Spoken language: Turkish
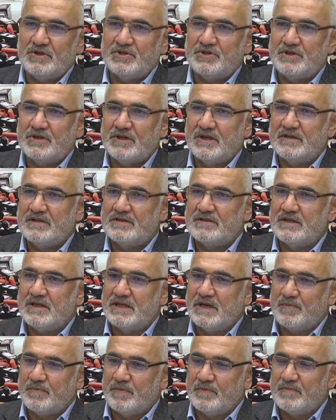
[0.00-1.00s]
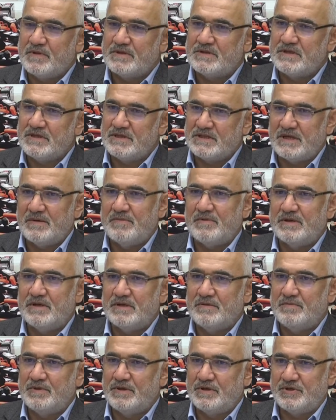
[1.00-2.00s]
kişi kendisine yapılmasını
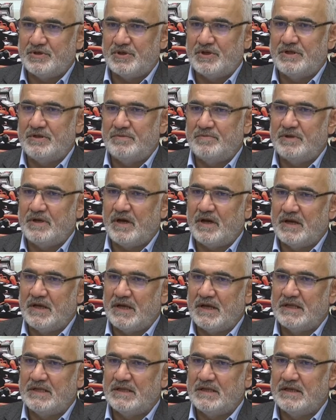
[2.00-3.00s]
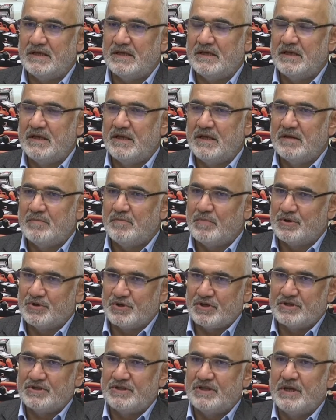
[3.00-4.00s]
istemediği bir şeyi, bir hareketi
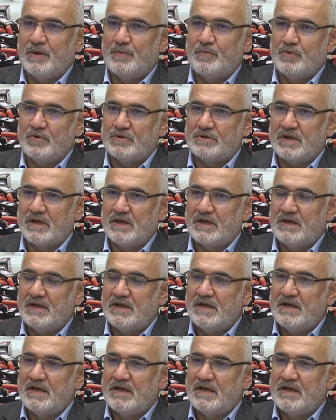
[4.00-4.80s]
başkasına yapıyorsa,